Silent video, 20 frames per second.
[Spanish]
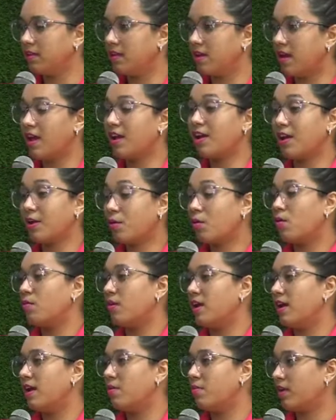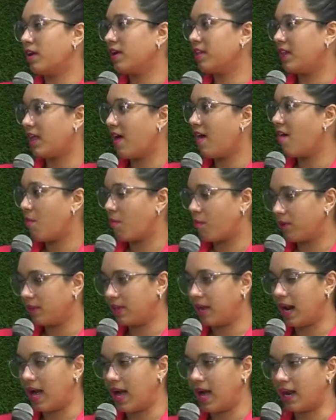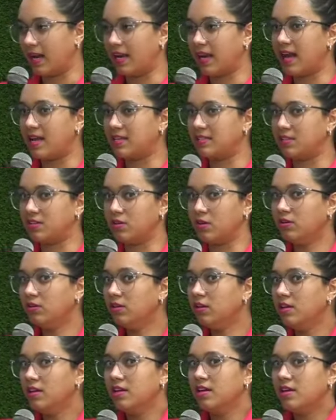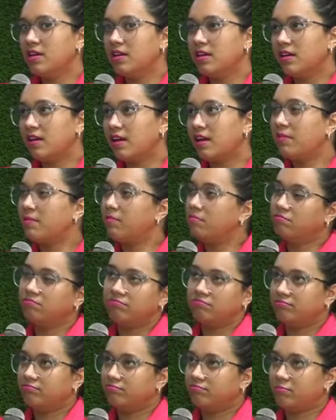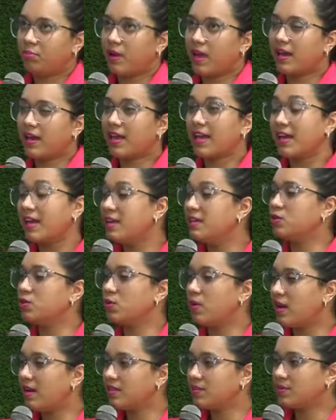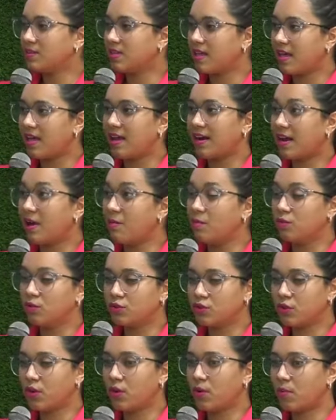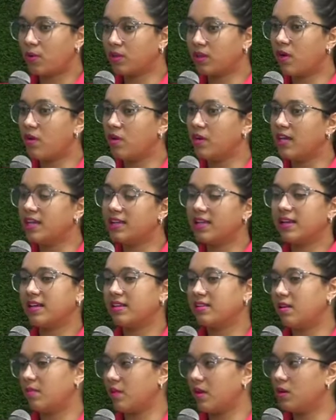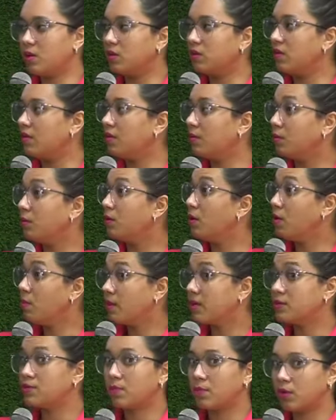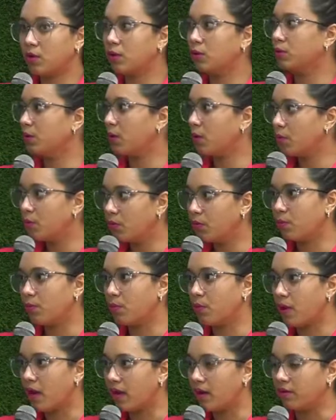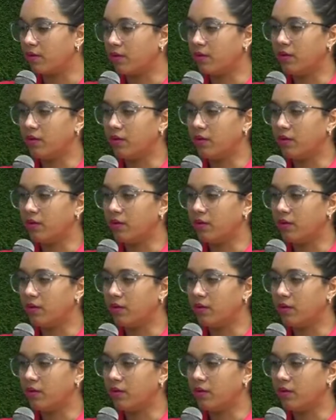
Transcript: Es como el ejemplo que te daba, pues, de las aleas, sino, eh, pues, y suele sucederle a muchos protagonistas que tal vez no tienen un nombre y su producto es muy bueno.